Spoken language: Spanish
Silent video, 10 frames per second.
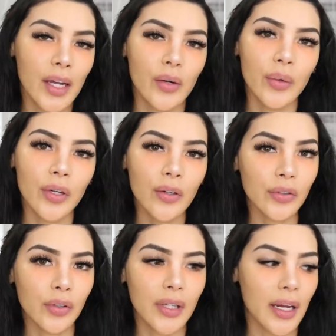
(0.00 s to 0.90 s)
Y ahora voy a
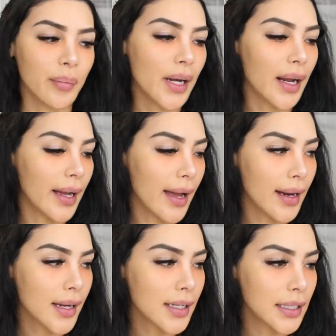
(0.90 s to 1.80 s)
contornarme la
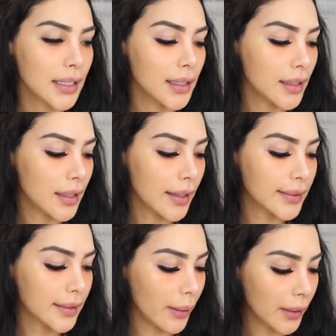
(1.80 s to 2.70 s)
cara y
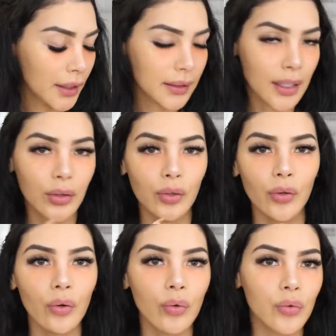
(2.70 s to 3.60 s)
estaba
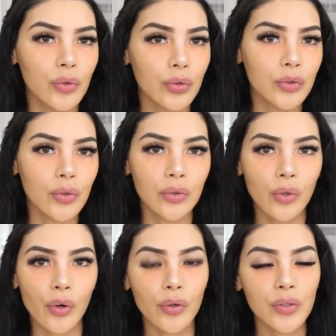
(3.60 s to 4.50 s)
tratando unos
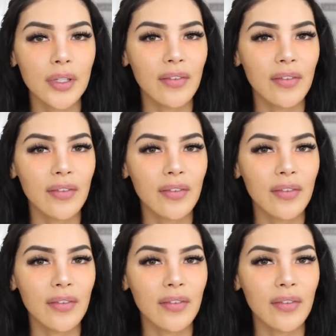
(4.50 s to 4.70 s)
contornos